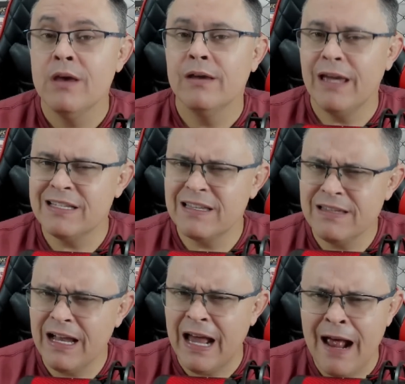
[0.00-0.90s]
que essas
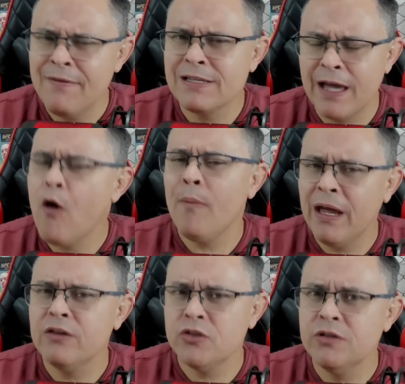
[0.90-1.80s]
encaradas
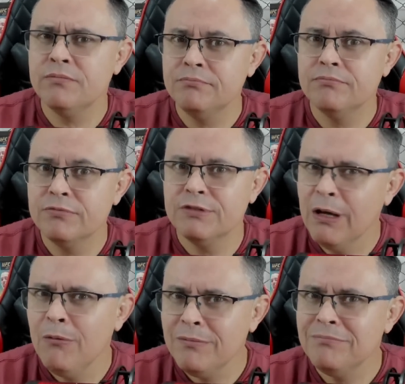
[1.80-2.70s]
realmente
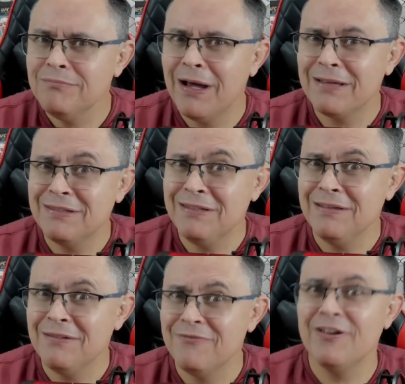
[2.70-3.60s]
são
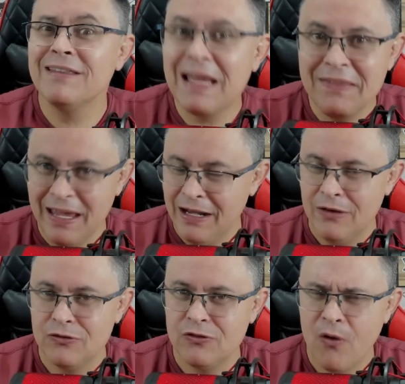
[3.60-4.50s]
assim
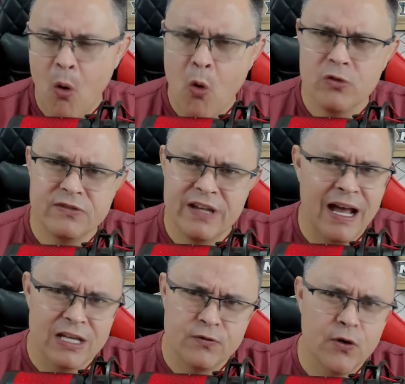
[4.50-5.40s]
verdadeiras ou se
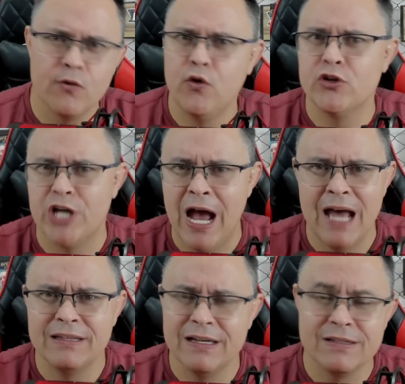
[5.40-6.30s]
elas foram
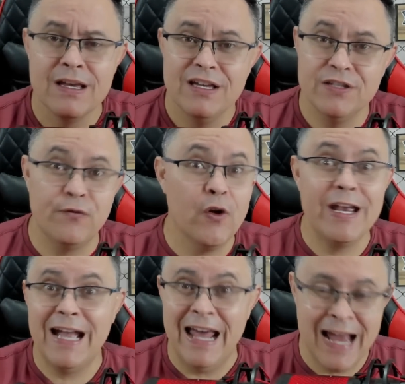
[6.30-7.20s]
forjadas, se foram
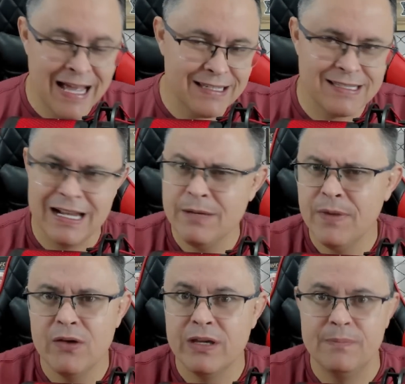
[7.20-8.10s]
encaradas ali
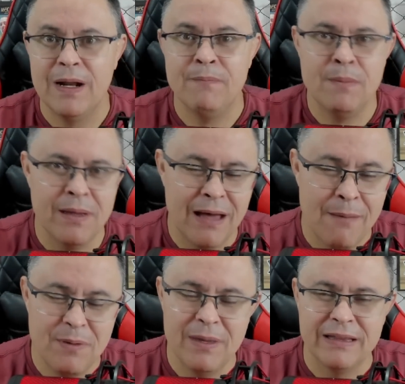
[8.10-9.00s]
meio que para
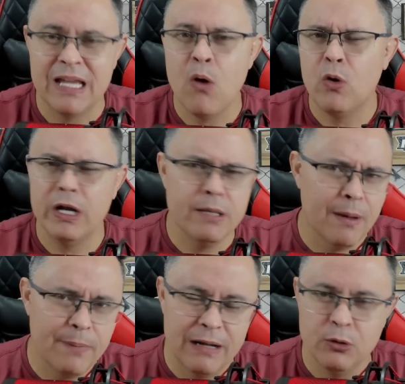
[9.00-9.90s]
apimentar o
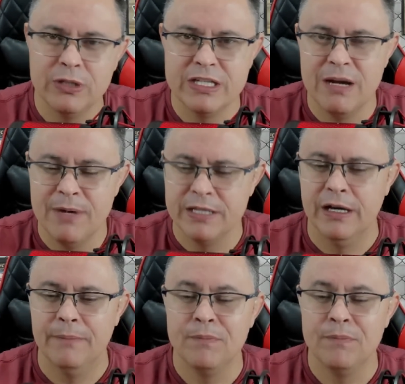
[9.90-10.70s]
clima para a luta de amanhã.